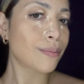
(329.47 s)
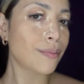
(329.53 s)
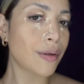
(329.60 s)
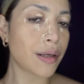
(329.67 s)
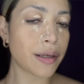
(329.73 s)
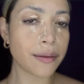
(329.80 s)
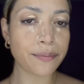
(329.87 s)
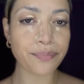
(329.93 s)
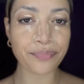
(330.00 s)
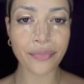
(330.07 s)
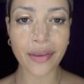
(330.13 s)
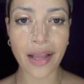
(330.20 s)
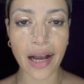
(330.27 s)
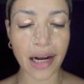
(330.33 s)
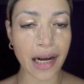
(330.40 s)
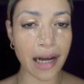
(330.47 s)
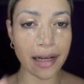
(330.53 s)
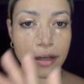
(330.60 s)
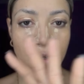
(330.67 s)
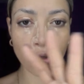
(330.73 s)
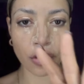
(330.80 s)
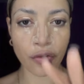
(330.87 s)
Y acá
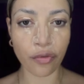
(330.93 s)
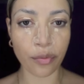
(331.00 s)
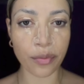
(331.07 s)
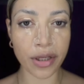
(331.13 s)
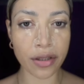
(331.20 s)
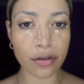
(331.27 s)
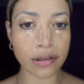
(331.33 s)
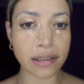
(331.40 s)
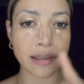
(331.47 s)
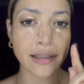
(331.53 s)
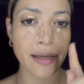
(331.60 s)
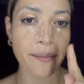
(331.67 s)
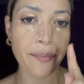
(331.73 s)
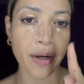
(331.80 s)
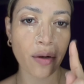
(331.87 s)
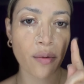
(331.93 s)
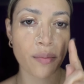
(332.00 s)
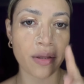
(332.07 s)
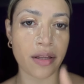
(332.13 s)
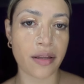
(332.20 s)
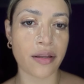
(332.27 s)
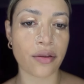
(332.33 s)
lo difumino siempre con
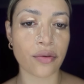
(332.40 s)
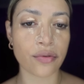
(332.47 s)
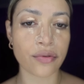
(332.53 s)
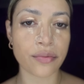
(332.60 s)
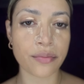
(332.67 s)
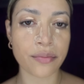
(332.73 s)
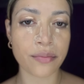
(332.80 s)
mis deditos.